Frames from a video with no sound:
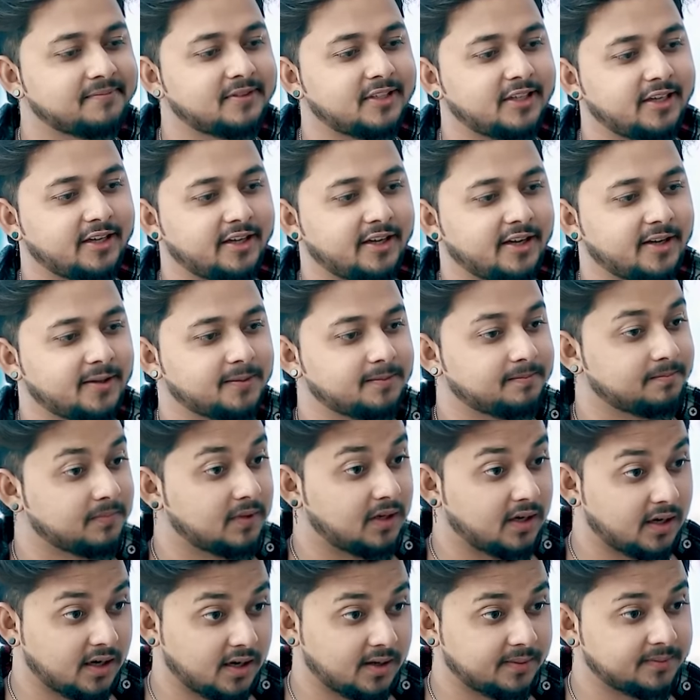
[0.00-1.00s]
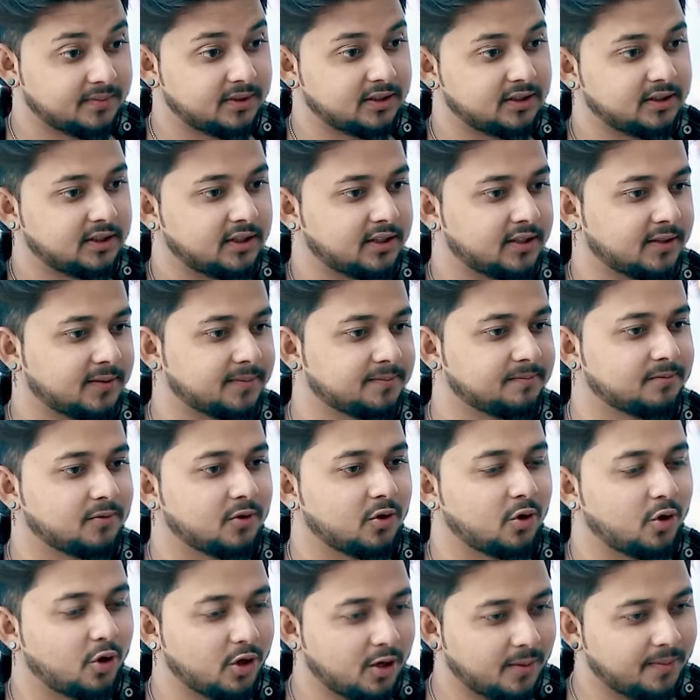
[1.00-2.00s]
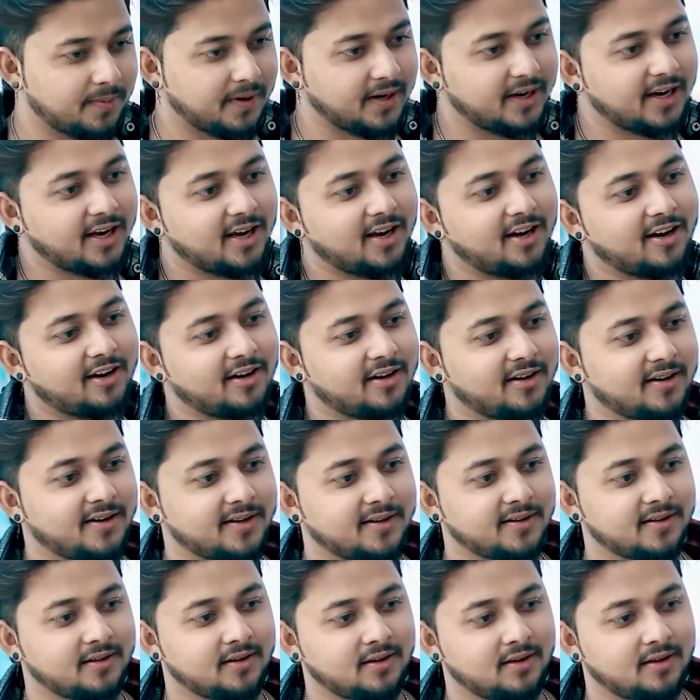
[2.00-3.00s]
ठीक है आराम से जाना और अपना ख्याल रखना